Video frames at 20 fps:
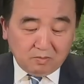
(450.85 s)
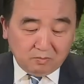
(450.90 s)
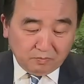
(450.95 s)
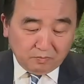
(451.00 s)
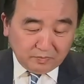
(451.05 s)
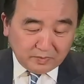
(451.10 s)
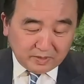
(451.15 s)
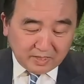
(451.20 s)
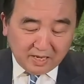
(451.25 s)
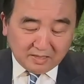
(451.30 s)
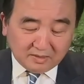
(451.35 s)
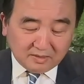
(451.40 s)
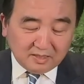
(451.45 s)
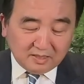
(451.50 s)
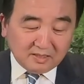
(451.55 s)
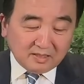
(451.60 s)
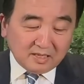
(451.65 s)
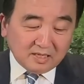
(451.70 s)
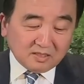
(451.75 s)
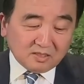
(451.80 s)
我们讲
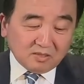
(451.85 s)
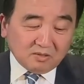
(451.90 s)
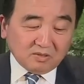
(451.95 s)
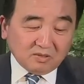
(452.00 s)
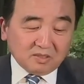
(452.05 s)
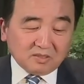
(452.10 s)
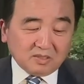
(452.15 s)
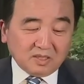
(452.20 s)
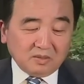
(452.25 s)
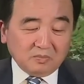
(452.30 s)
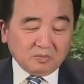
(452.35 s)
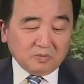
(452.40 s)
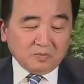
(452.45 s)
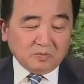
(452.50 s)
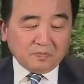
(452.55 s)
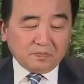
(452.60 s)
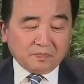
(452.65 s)
今天走到这一步，